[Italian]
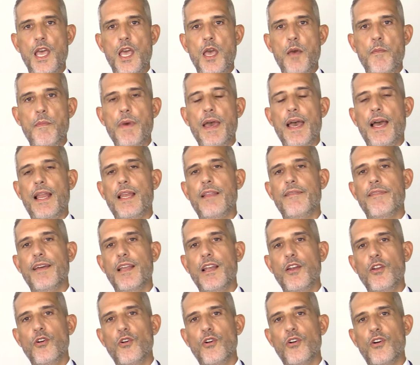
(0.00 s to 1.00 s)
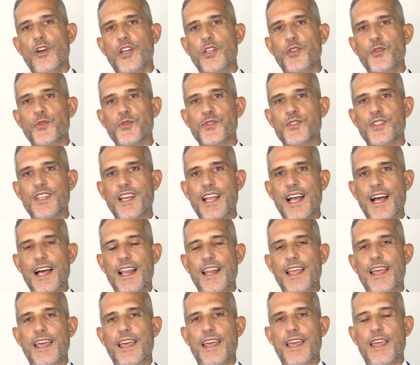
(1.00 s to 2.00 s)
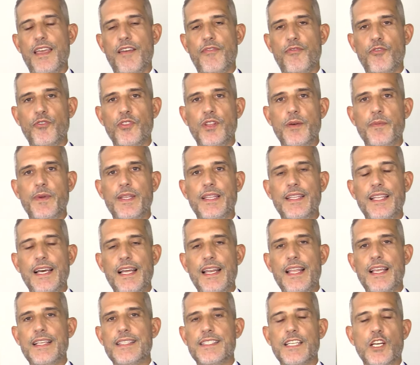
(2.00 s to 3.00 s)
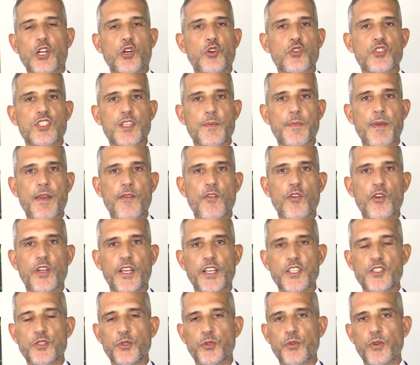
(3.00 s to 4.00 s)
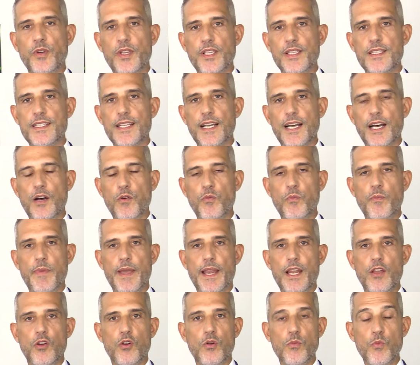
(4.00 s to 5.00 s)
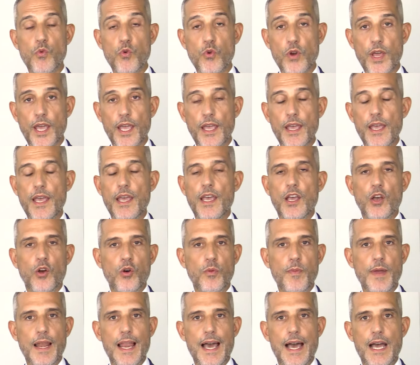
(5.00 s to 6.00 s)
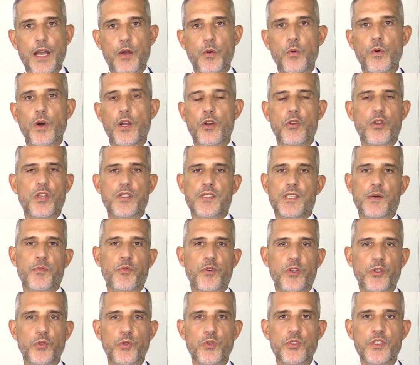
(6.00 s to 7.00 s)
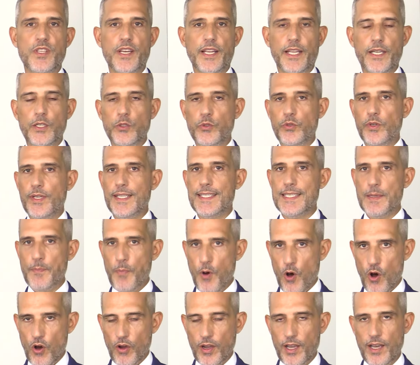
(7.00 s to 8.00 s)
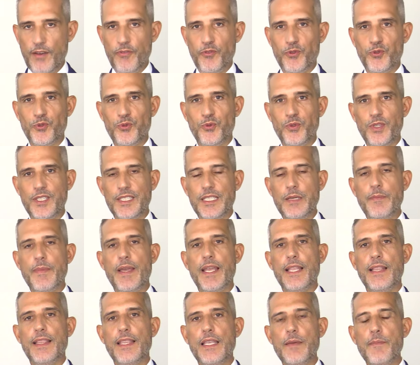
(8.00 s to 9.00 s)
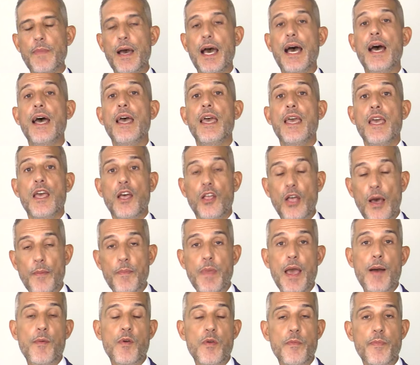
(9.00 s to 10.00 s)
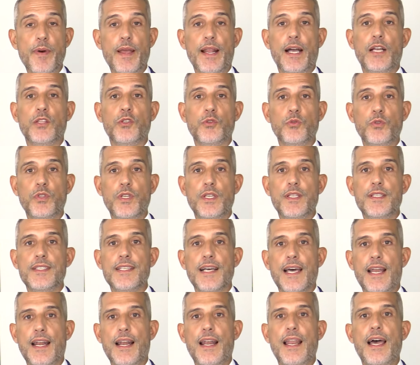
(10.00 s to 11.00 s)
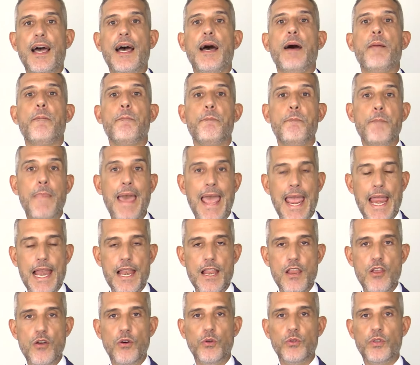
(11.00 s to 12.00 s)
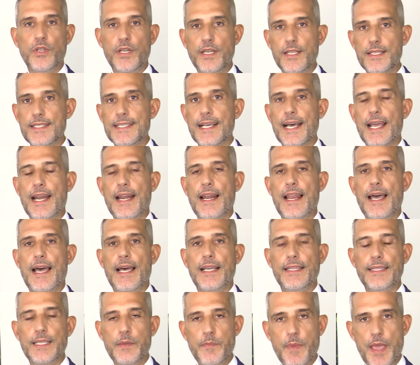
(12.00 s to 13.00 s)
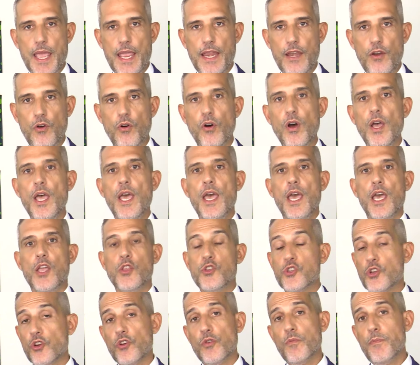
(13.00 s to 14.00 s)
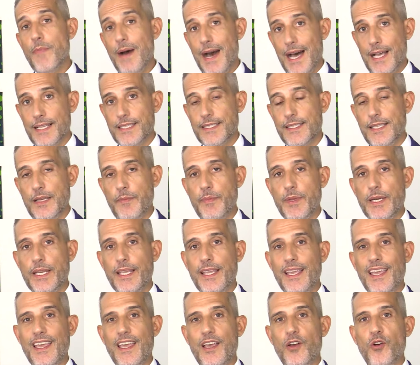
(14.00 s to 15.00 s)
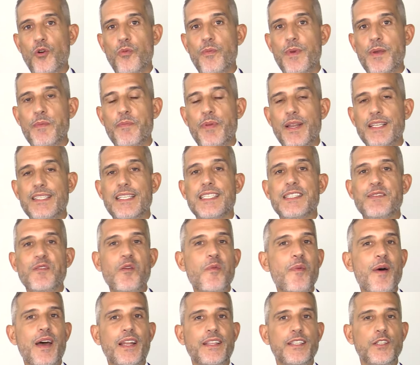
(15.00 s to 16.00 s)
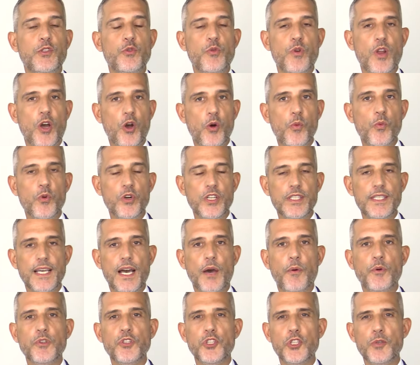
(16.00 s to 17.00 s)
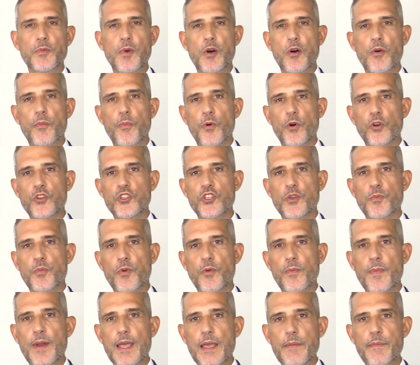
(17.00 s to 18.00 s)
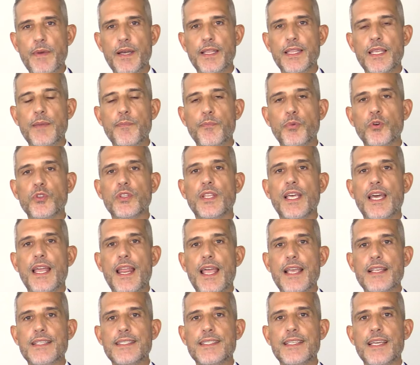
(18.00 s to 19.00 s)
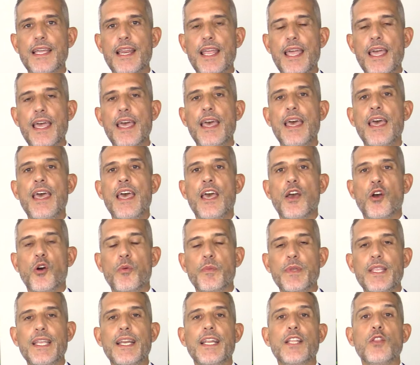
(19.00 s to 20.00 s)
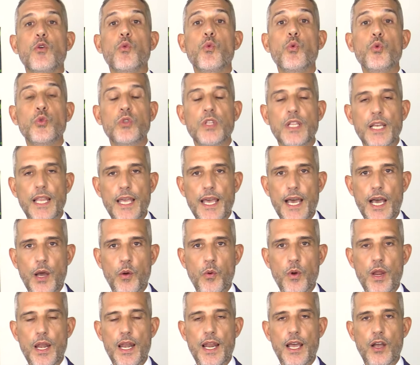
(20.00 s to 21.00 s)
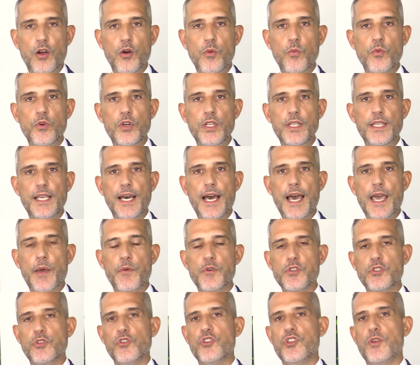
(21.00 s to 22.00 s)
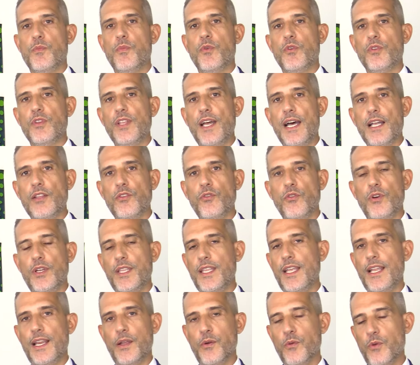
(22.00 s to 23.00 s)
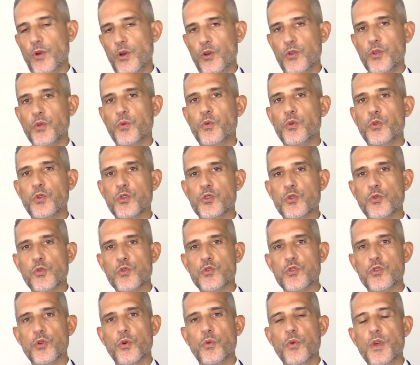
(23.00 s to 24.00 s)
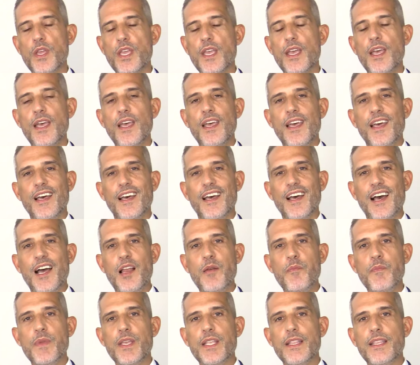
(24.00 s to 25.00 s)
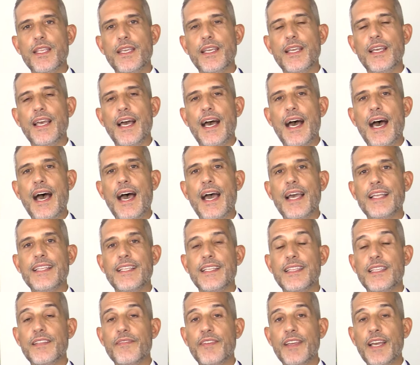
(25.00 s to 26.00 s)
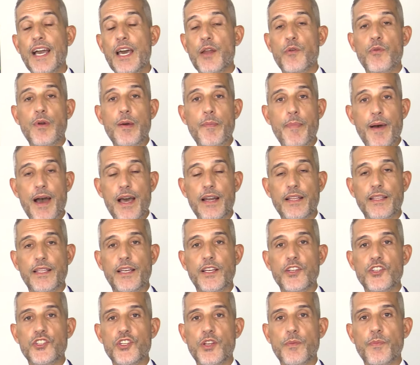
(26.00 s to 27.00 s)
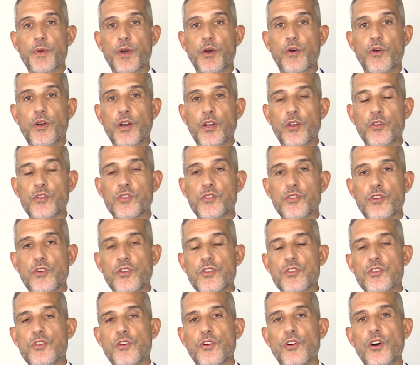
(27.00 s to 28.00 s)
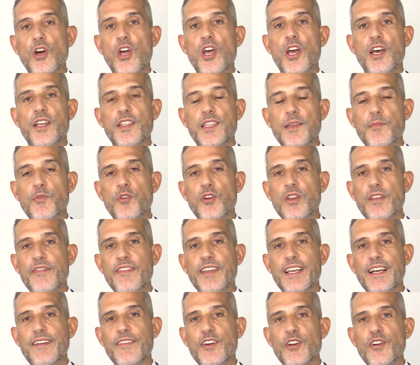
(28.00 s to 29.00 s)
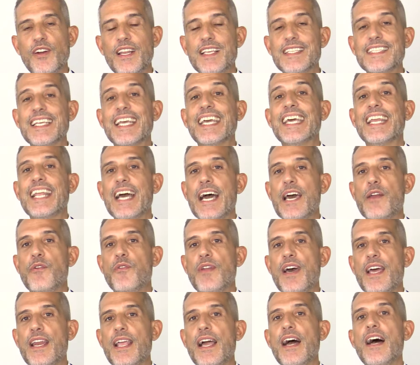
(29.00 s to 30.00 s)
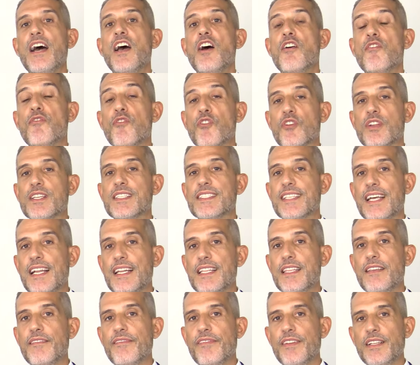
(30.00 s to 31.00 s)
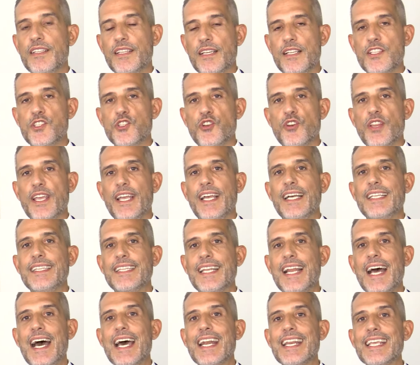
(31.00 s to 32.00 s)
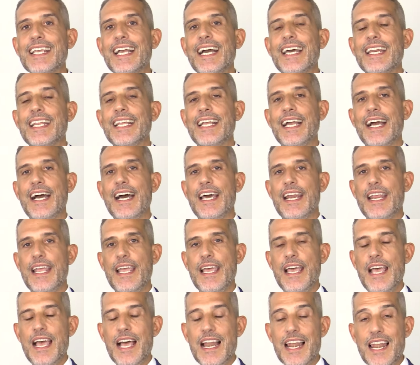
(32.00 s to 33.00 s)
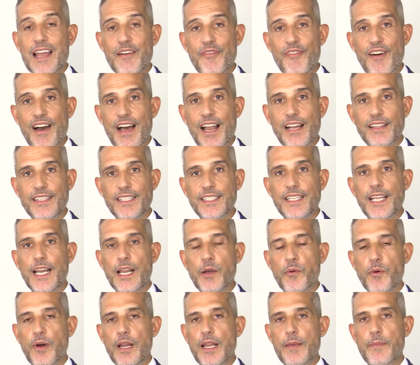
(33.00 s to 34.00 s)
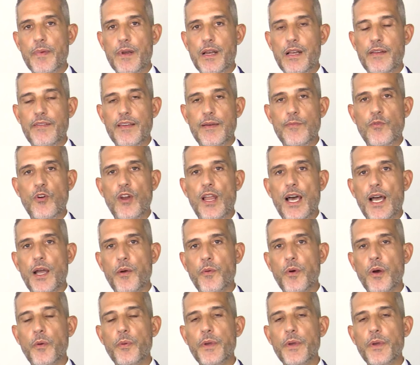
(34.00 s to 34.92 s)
Beh, a livello industriale è fondamentale essere consapevoli che si utilizza un bene comune come l'acqua, noi siamo un'industria che ne utilizza poca fortunatamente, ma abbiamo imparato a utilizzarla meglio, utilizzarla di meno. Ciò non basta perché come impresa siamo parte di una comunità, quindi dobbiamo porci il problema di poter essere come dire, utile a quella comunità e questo ci ha portato, ed è quello di cui ho discusso qui eh, al meeting, a identificare una partnership con il Consorzio di Bonifica Veronese e creare un'area forestale di infiltrazione che andrà a ricaricare la falda dalla quale preleviamo l'acqua.